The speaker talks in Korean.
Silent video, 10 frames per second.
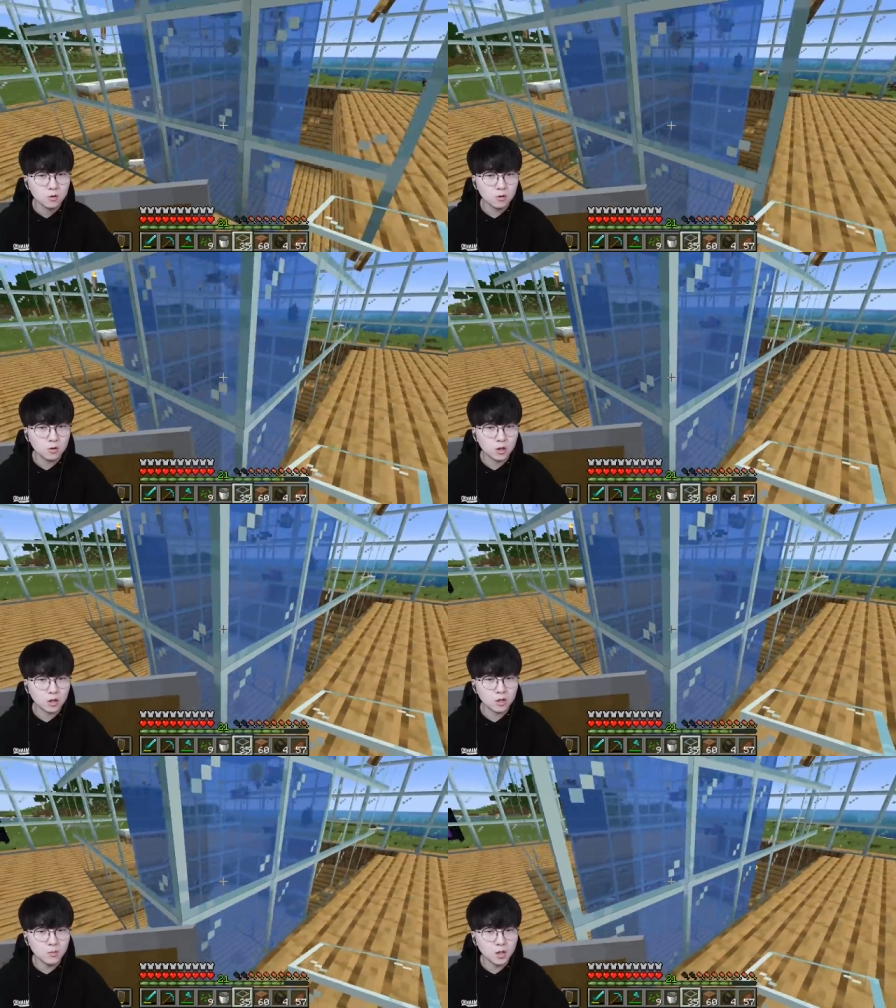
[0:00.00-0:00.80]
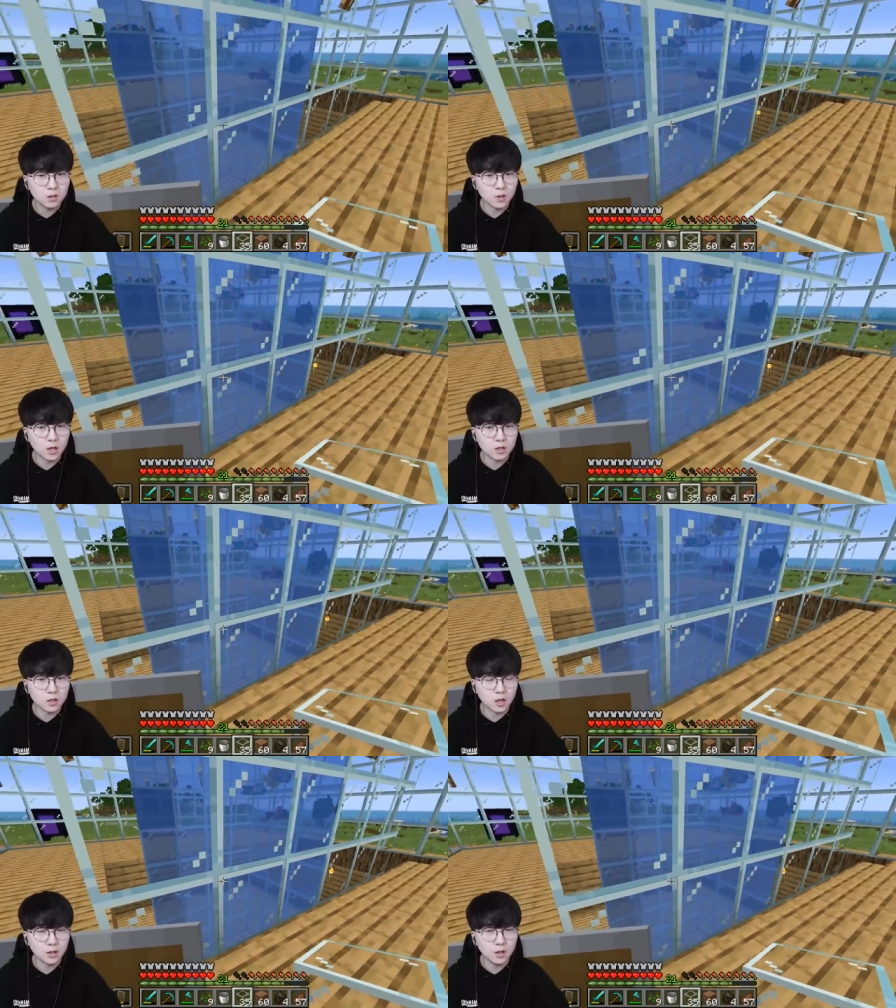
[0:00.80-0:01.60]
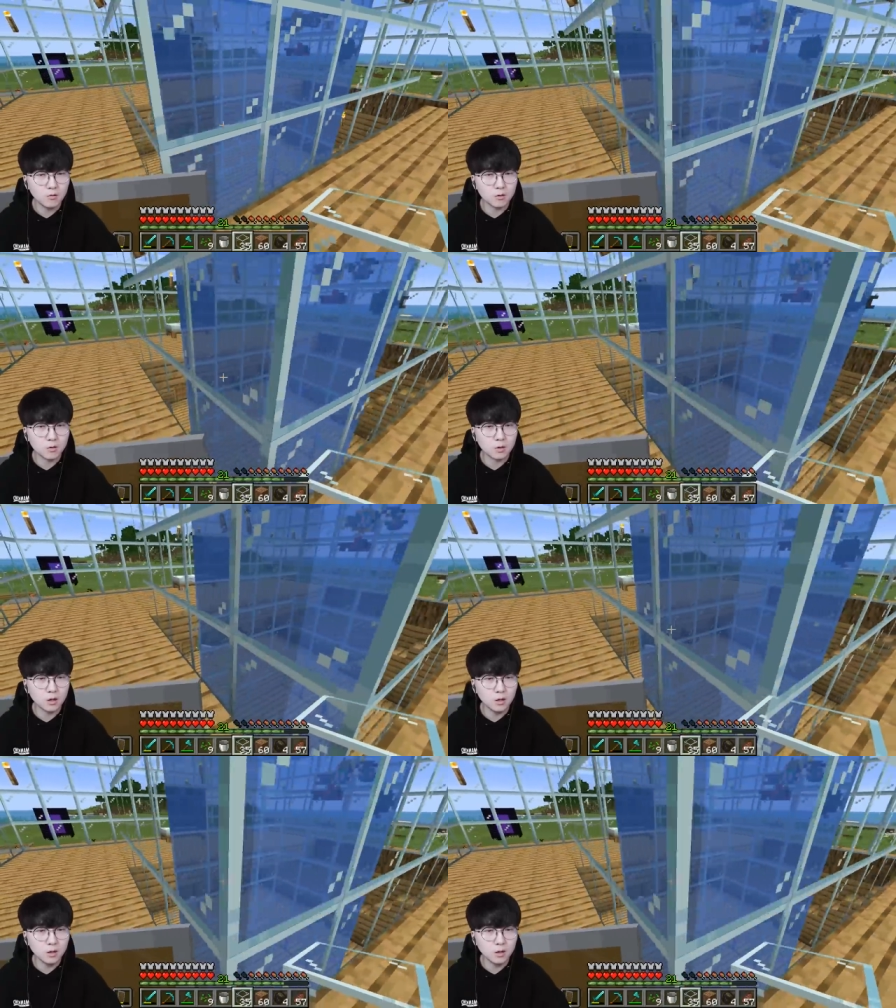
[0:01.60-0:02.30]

이거 제가 침대에 있으면 같이 자다 그러던데